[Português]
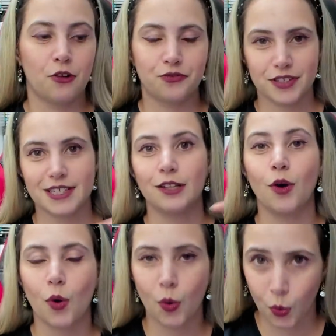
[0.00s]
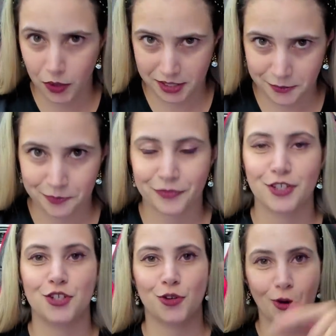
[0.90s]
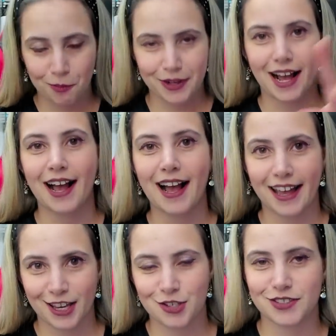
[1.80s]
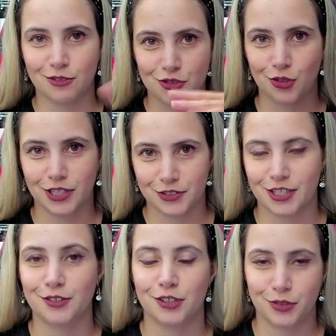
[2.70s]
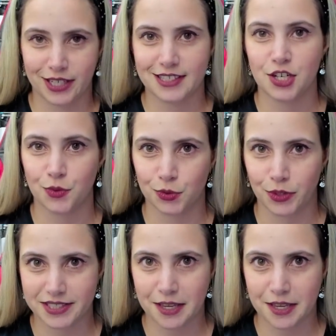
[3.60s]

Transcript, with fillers: Eu fiz a loucura de comprar a edição de colecionador do Resident Evil 2